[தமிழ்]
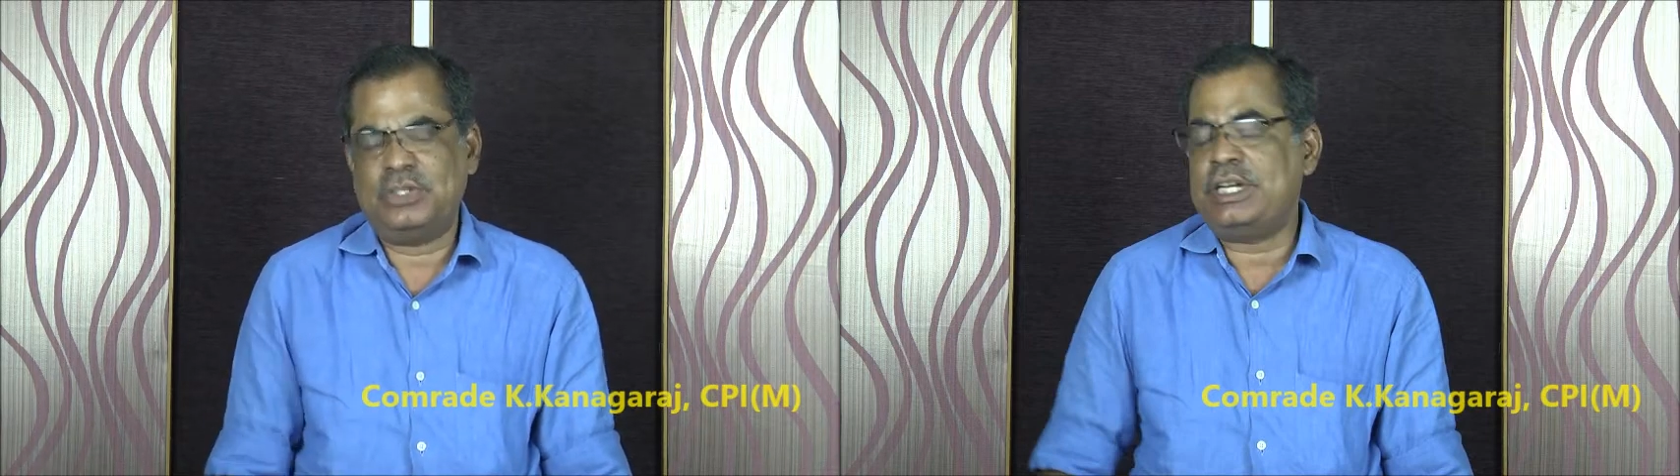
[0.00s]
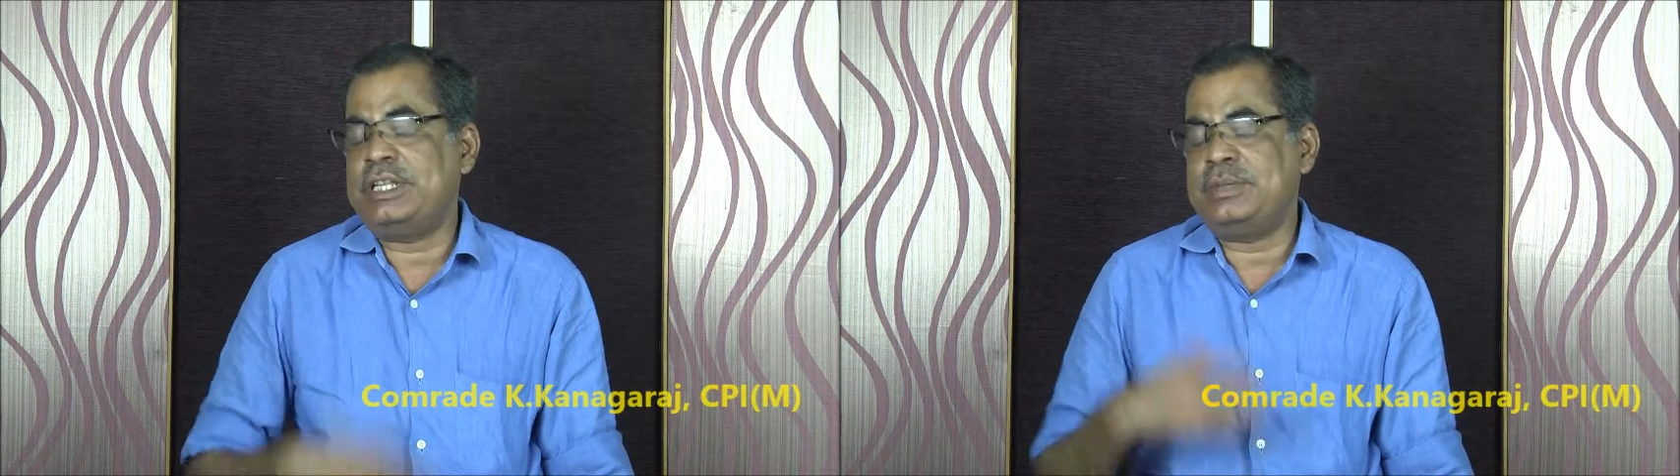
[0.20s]

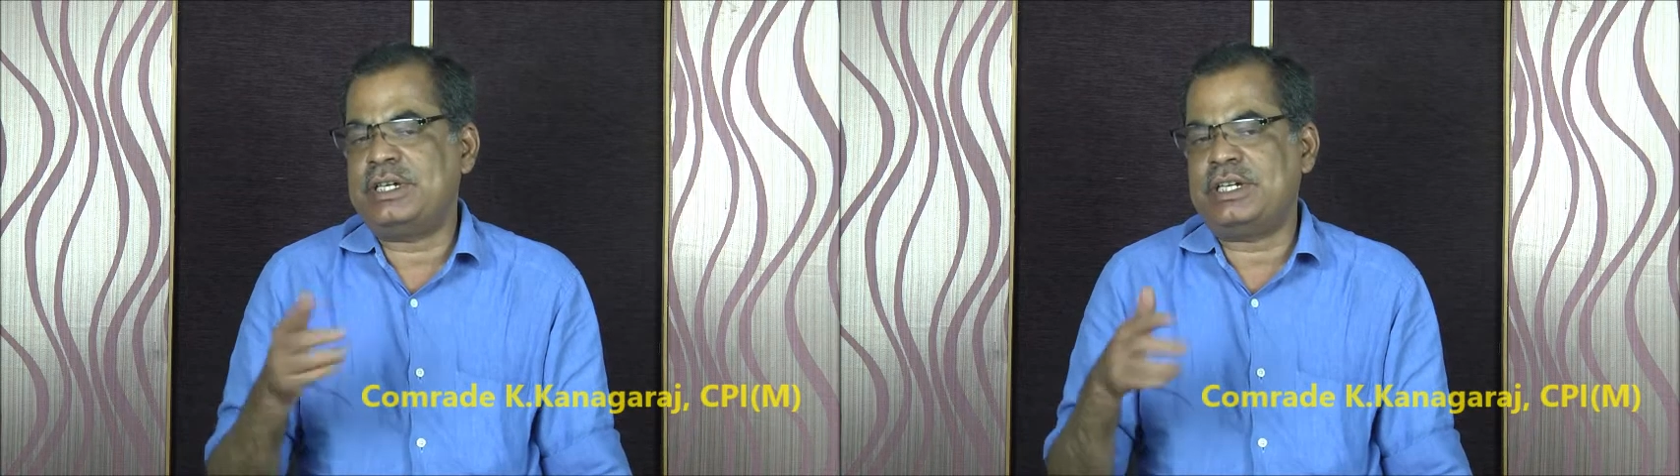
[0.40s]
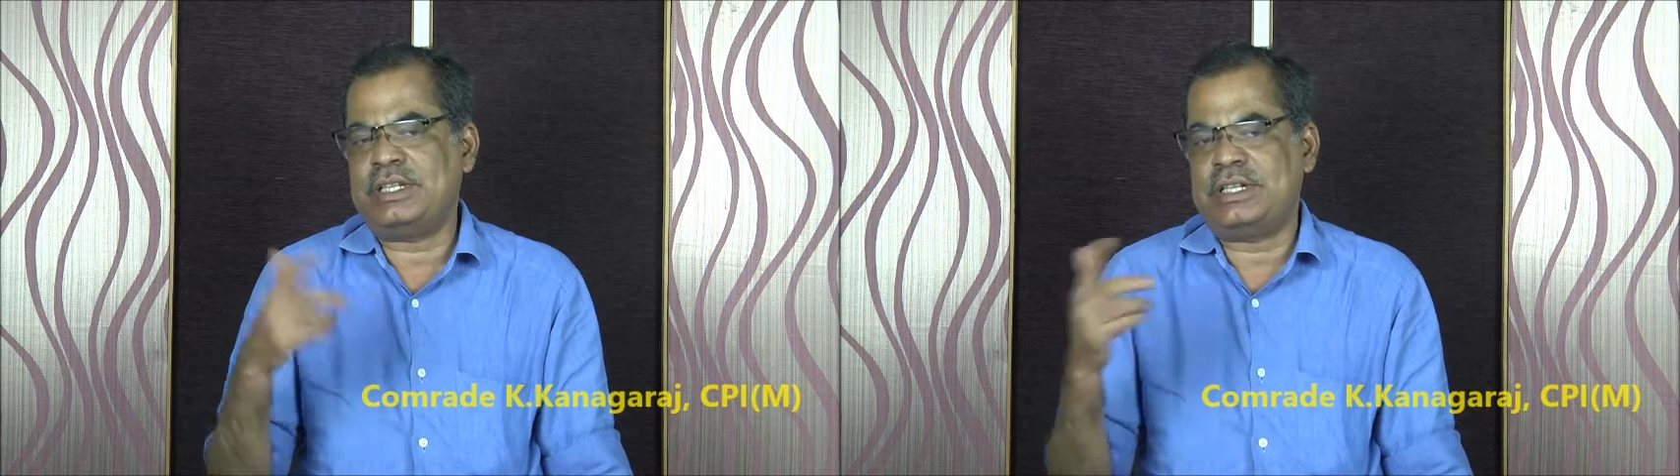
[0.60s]

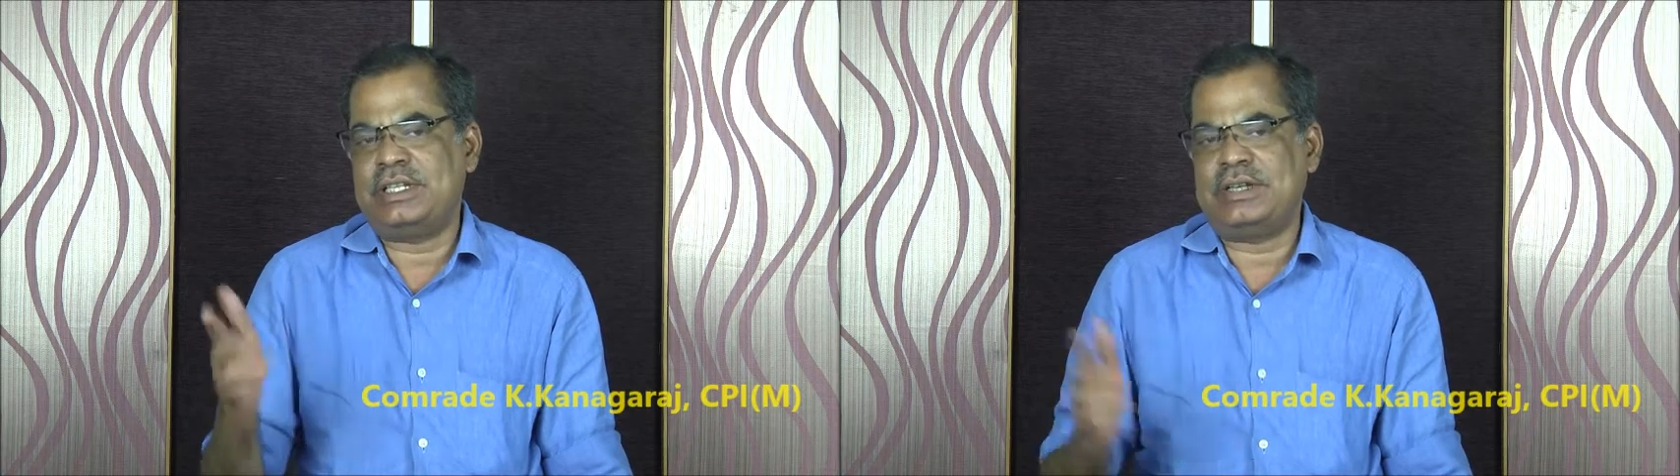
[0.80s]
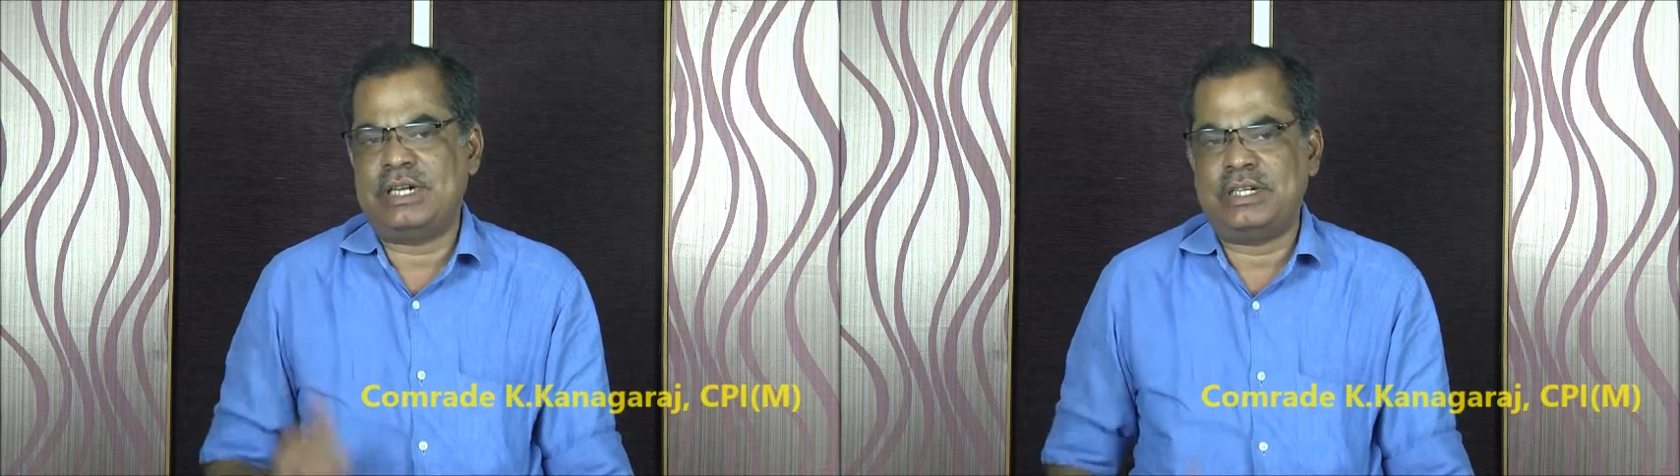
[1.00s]
உச்சநீதிமன்றத்திற்கு
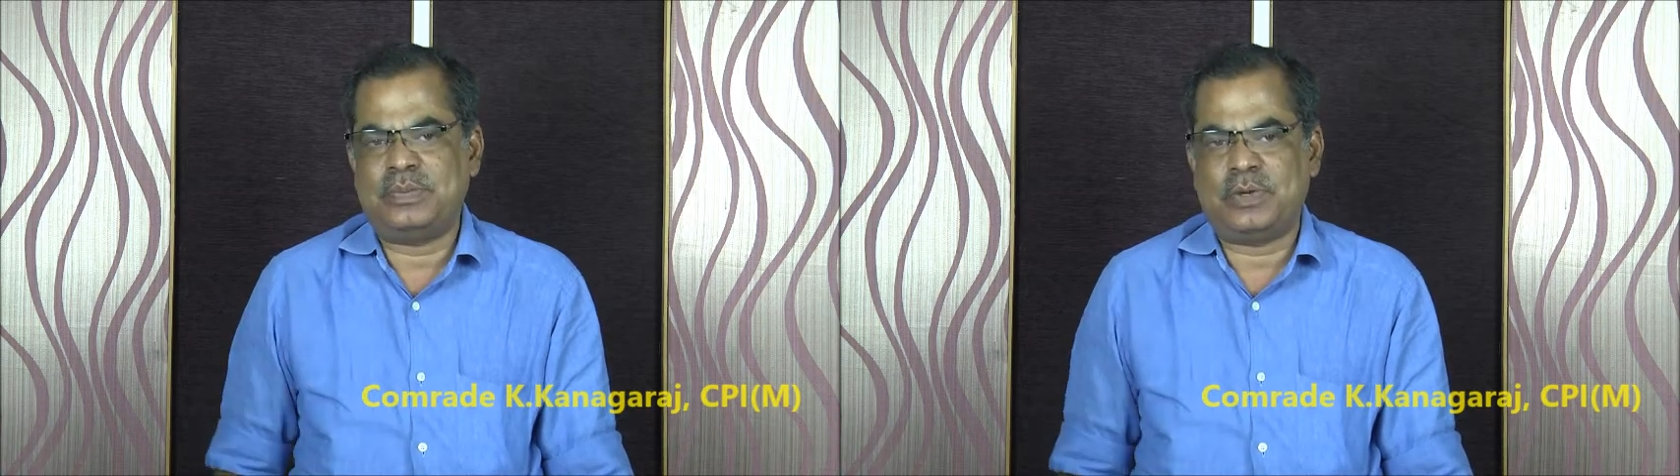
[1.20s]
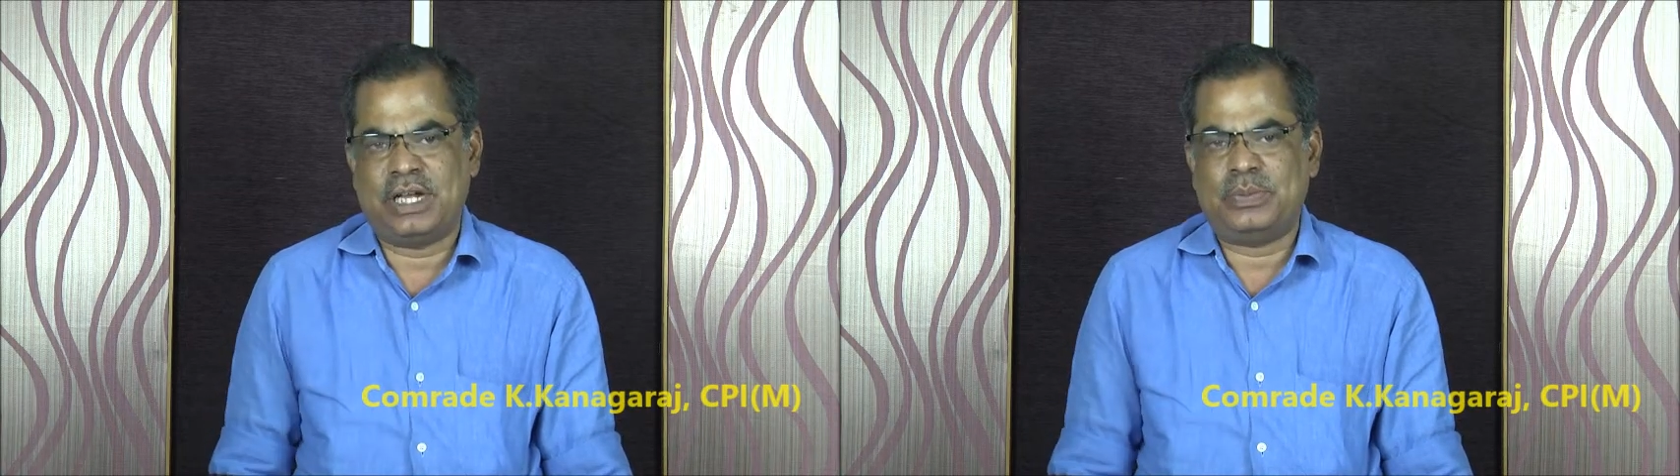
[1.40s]
இந்த வழக்கு
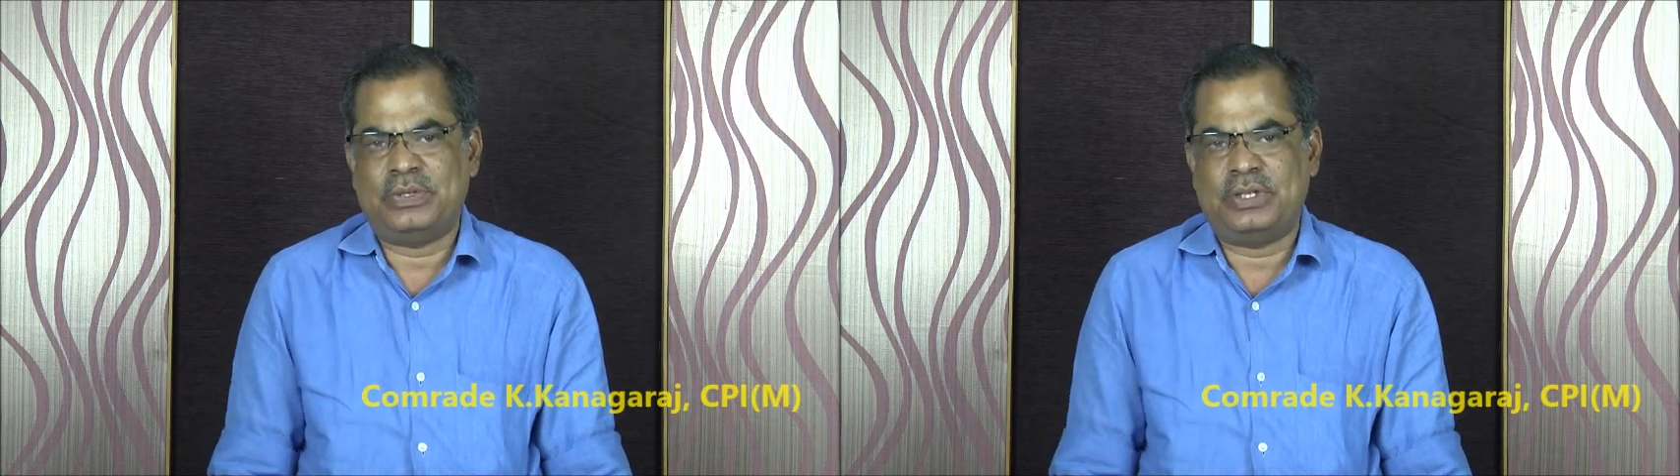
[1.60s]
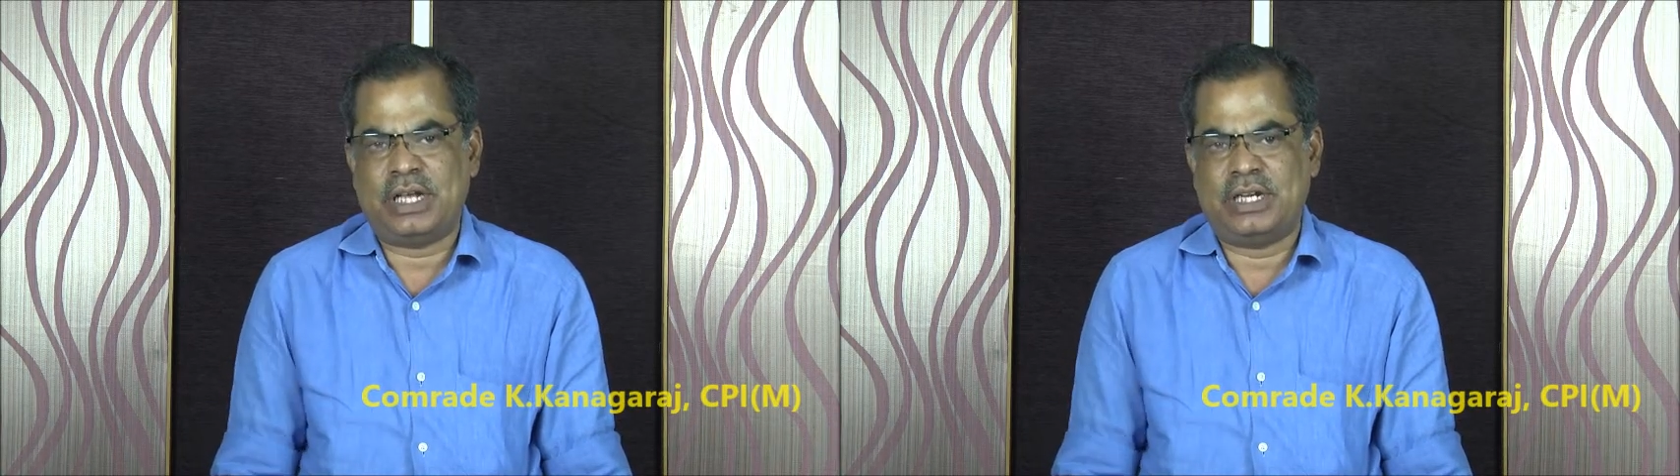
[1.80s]
போன
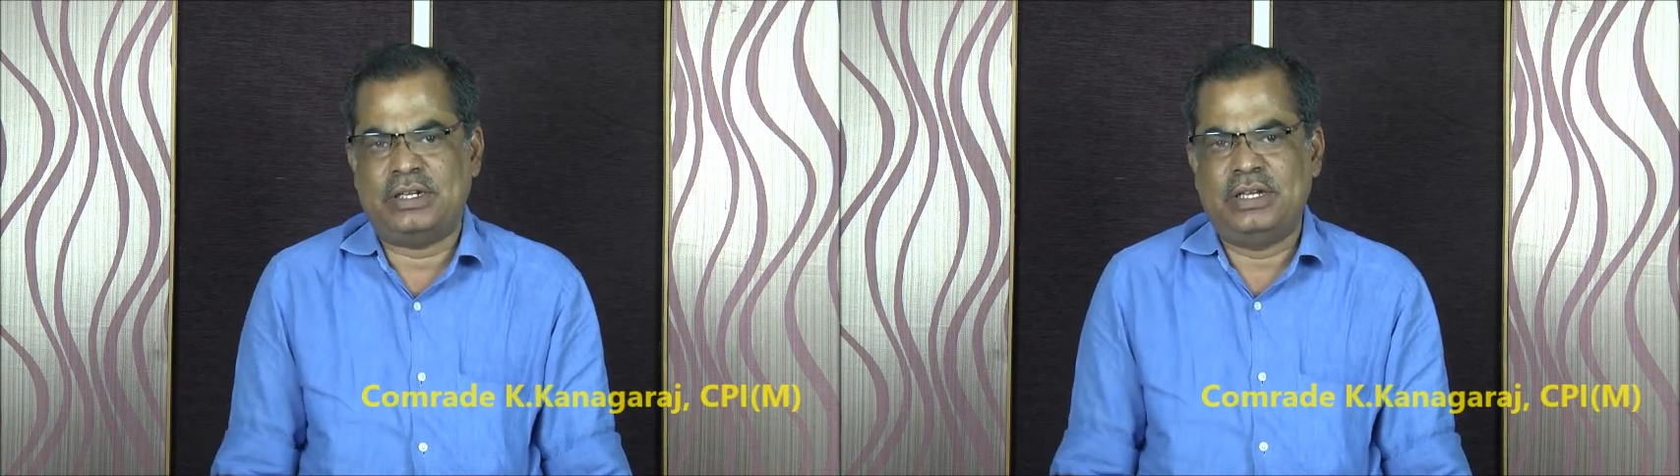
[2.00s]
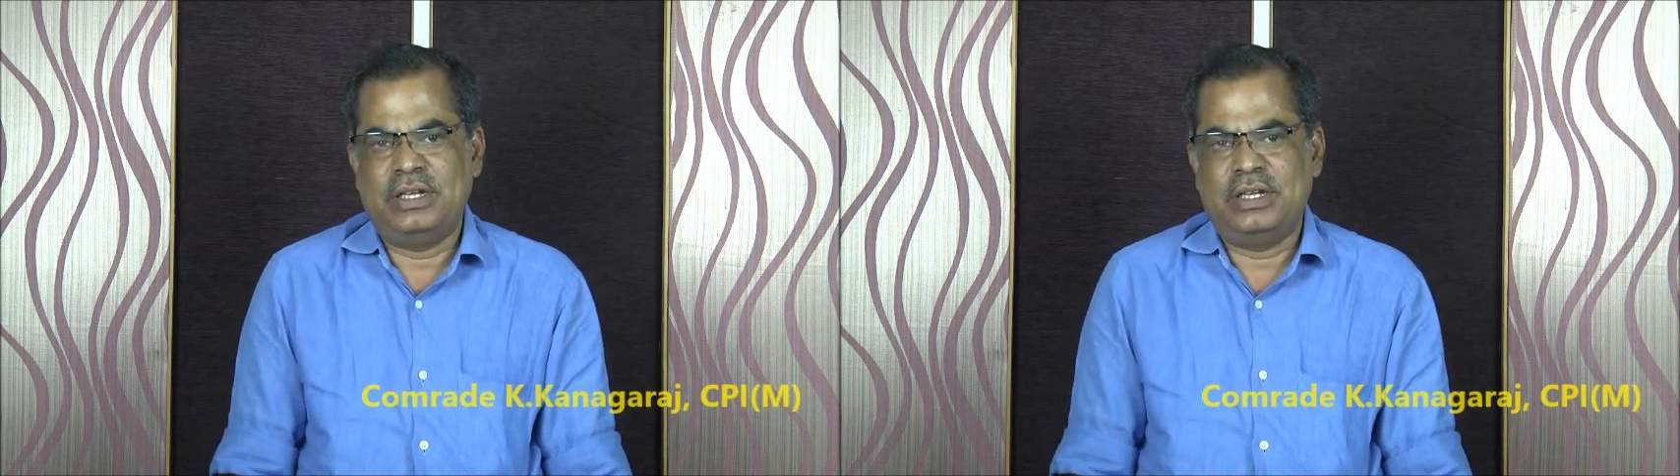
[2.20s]
போதுதான்